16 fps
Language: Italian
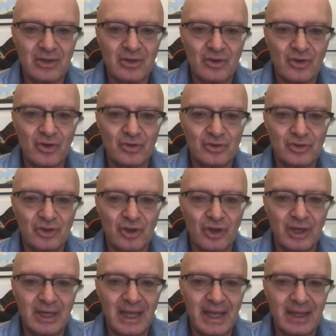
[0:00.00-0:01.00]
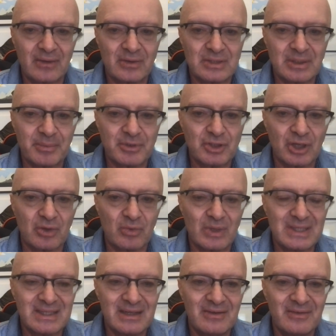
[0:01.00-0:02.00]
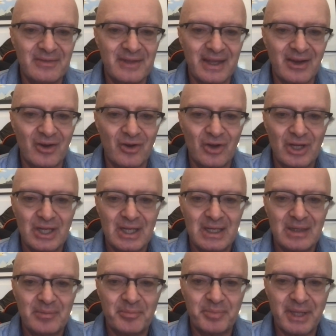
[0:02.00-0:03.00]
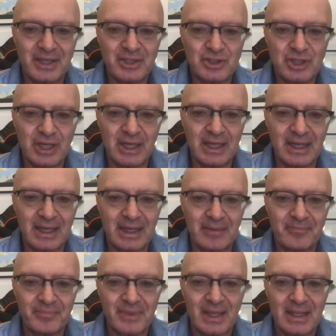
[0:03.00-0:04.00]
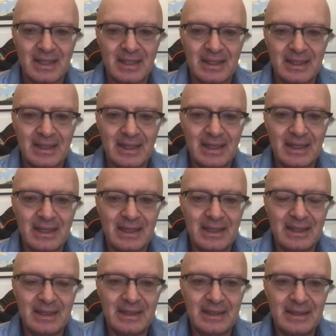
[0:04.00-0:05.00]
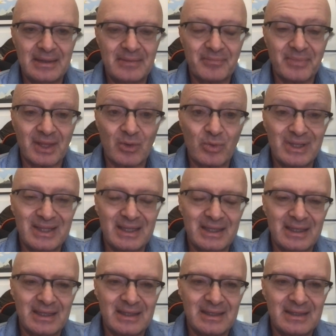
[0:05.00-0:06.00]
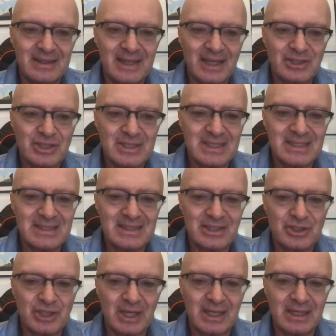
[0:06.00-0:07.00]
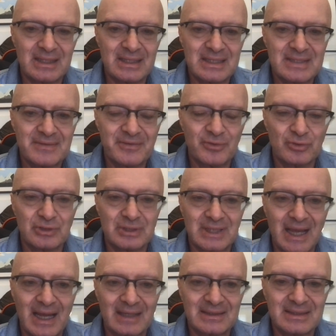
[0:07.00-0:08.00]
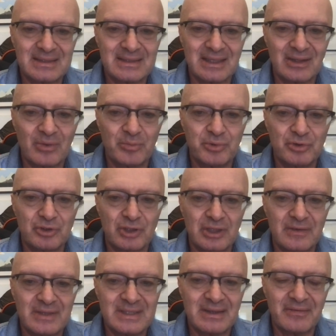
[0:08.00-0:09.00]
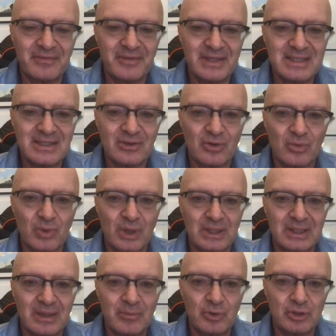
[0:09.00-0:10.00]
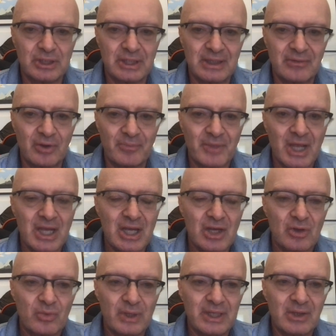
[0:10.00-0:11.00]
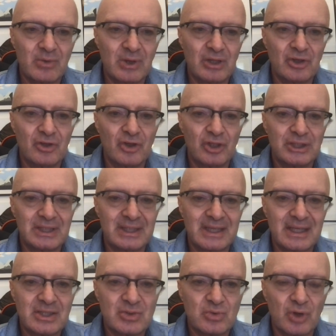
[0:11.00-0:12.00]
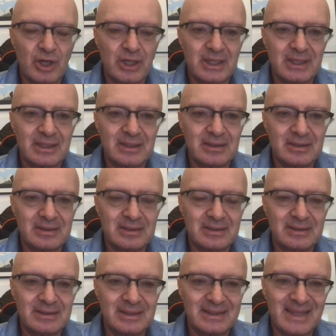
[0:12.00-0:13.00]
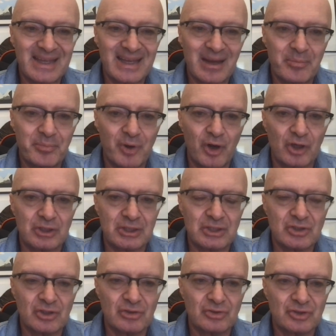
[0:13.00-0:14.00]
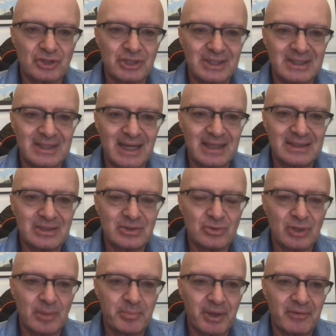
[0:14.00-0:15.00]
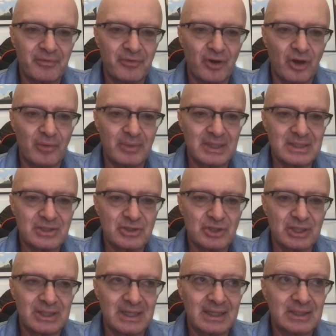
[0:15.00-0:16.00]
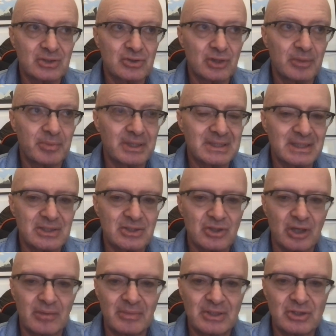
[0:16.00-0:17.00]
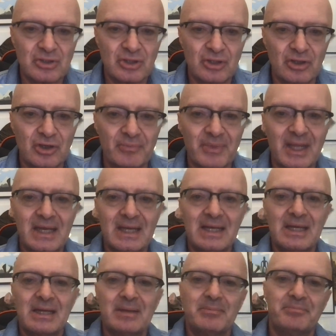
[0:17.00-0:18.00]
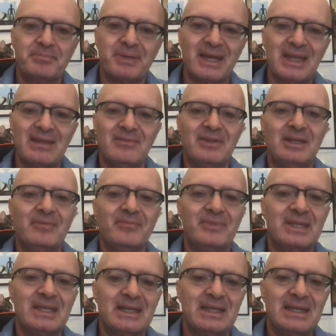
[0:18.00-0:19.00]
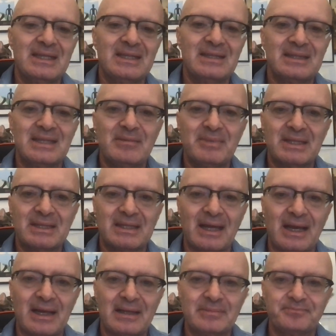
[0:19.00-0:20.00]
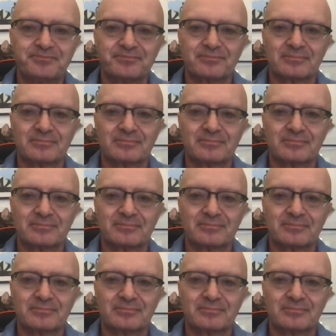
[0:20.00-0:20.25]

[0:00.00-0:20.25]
controllare questa persona. Questo è il vero piacere. Eh, quindi il narcisista cerca di sfruttarti sia da un punto di vista fisico quanto emotivo. Quindi quando noti che i, suoi, eh, che i rapporti sono centrati sulla performance, centrati sulle prestazioni, ma sono privi di intimità,